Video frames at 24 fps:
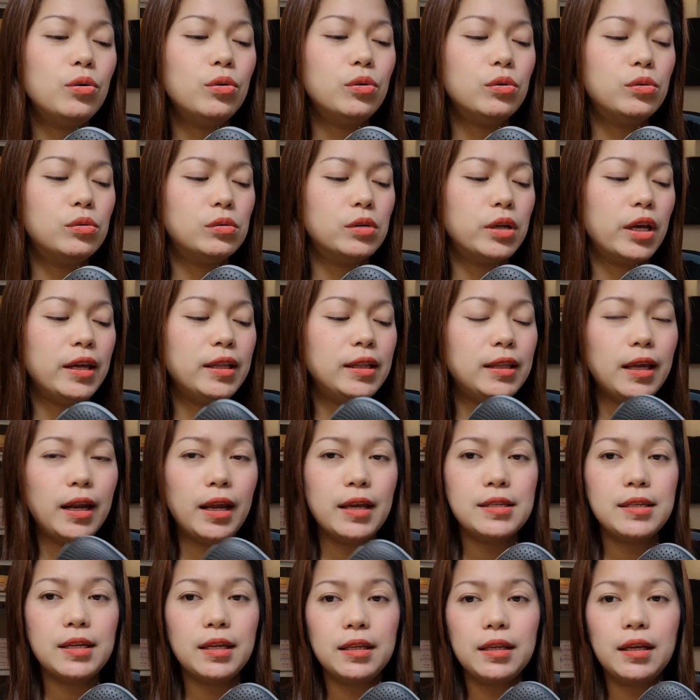Kung
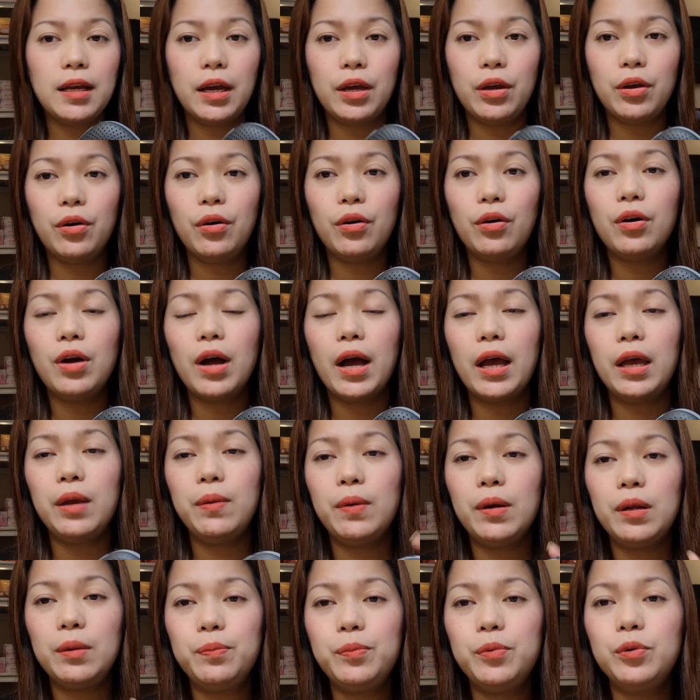interested kayo, I
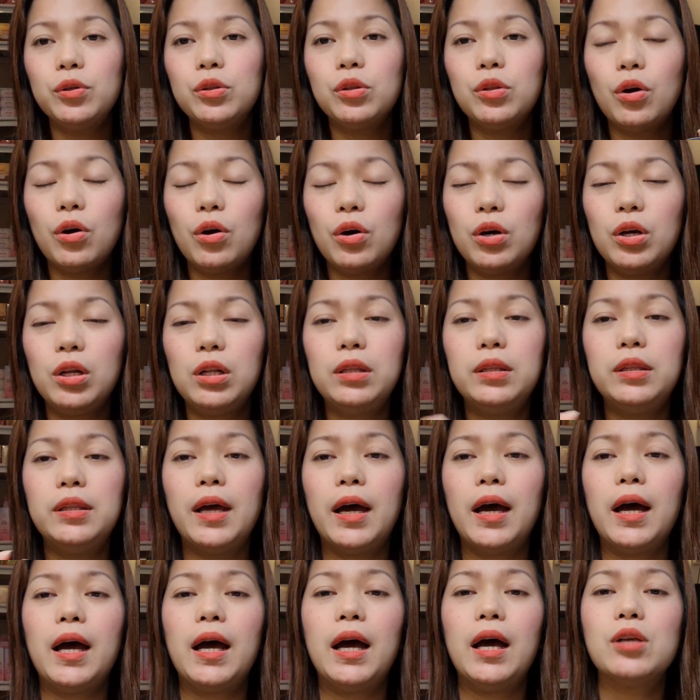will put all
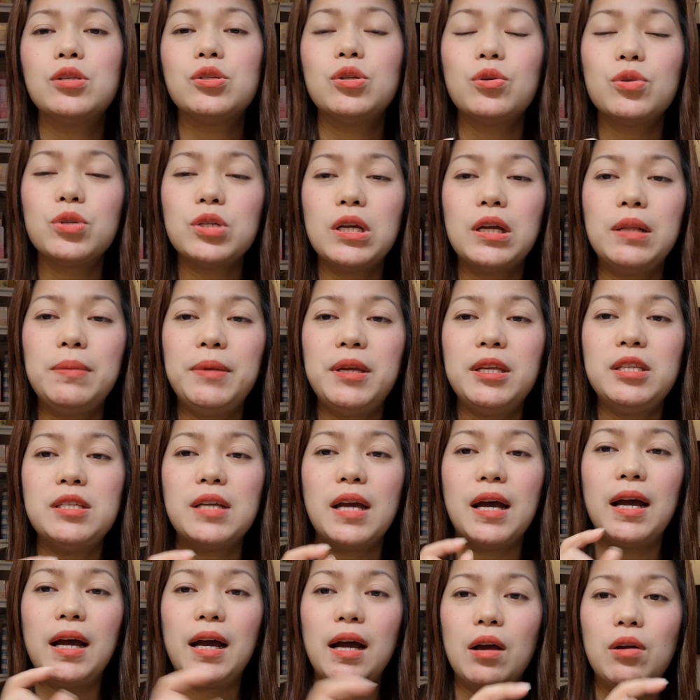the social
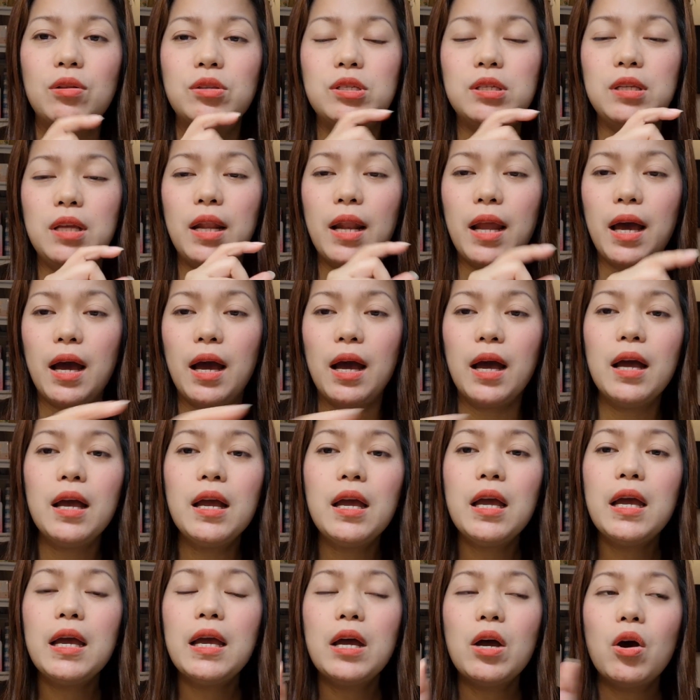media accounts nila
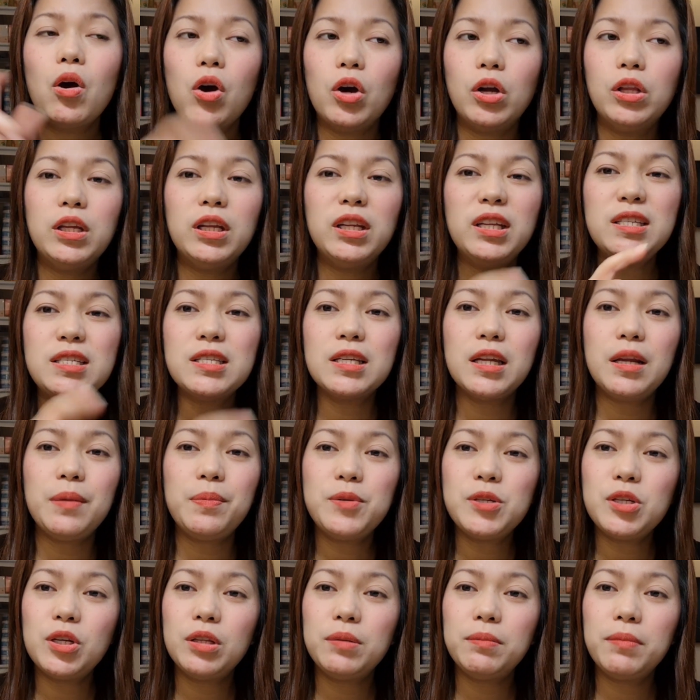on the
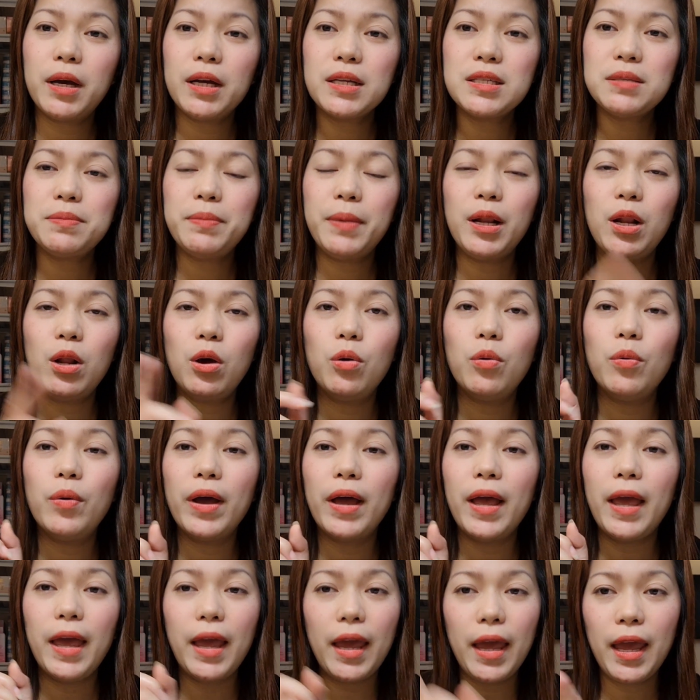description box below.
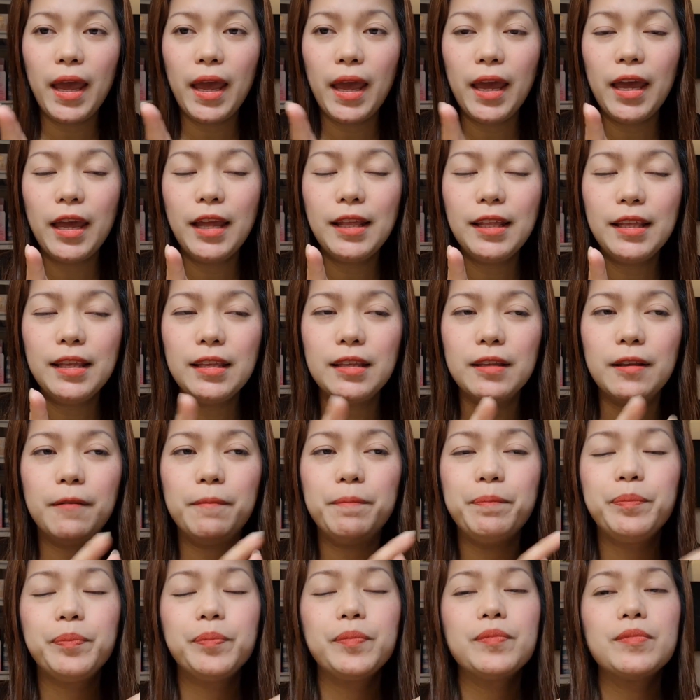And,
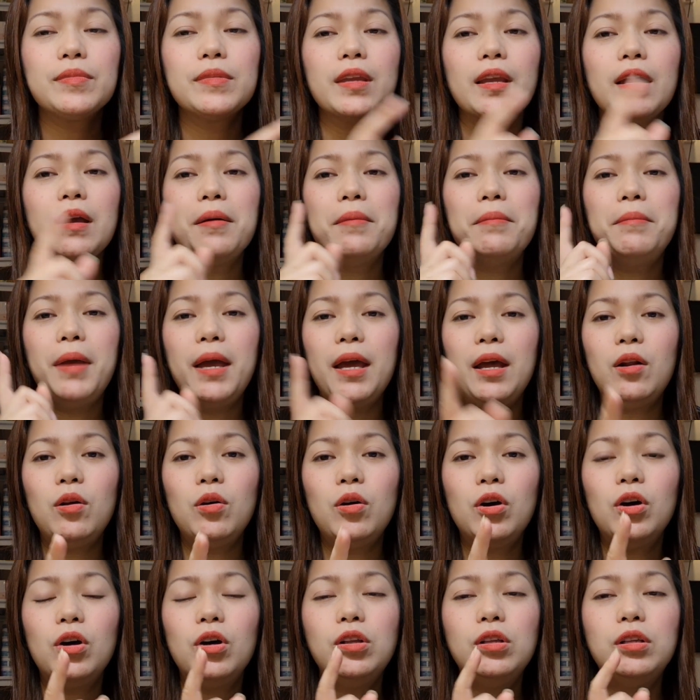
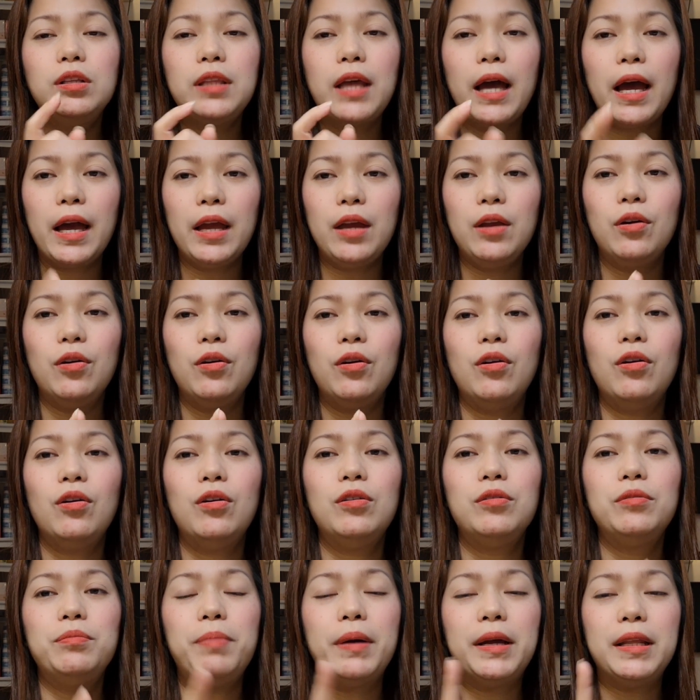meron
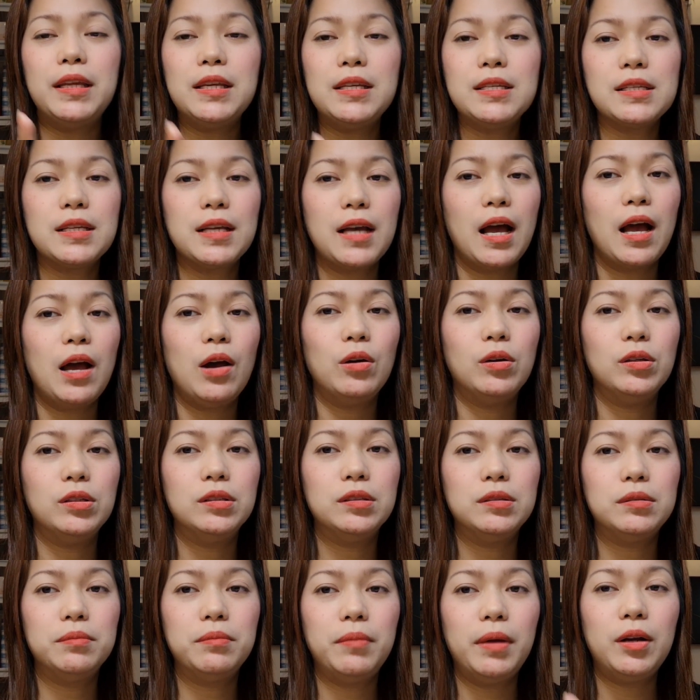tayong pa-discount.
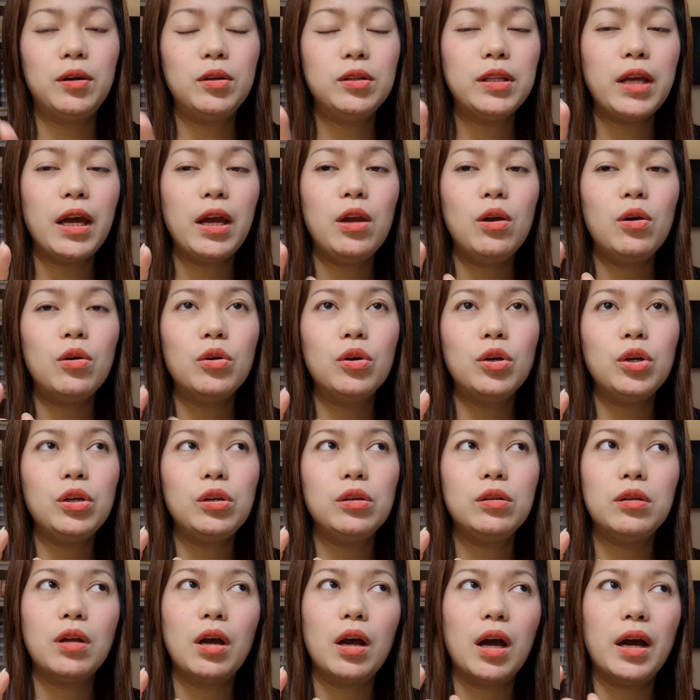Meron tayong
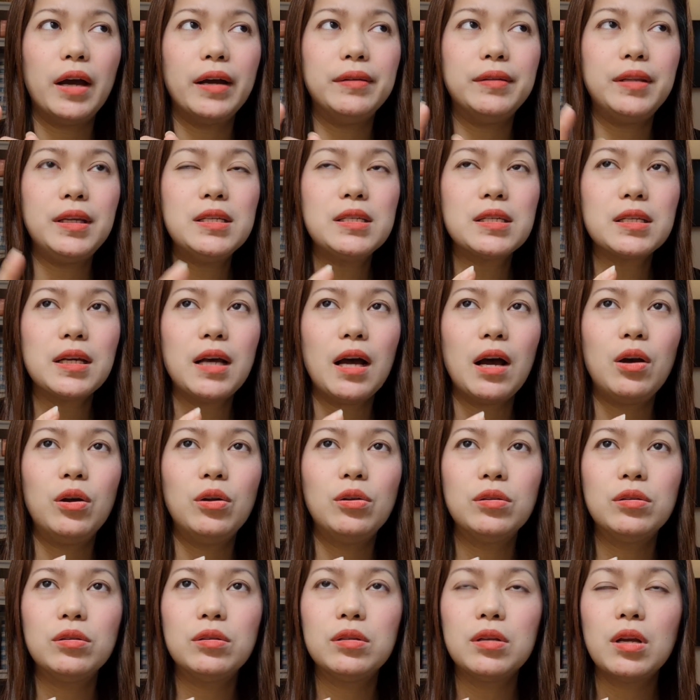uh,
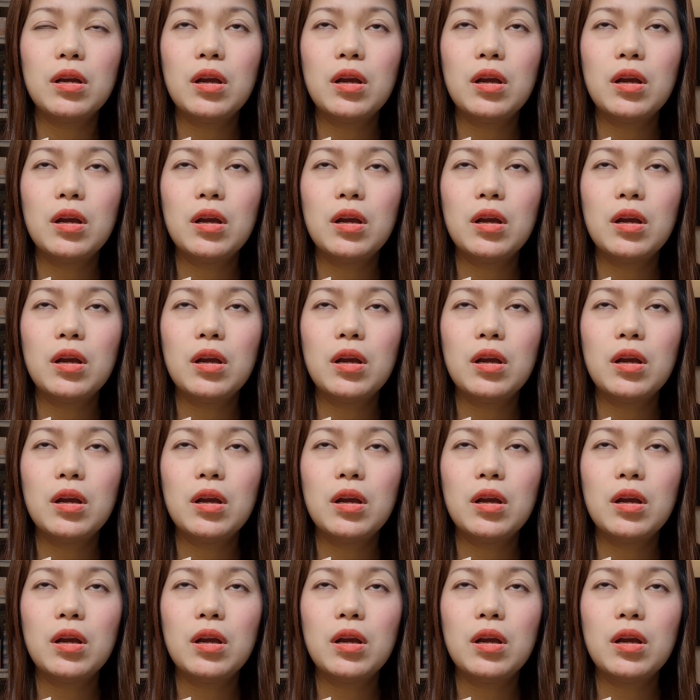discount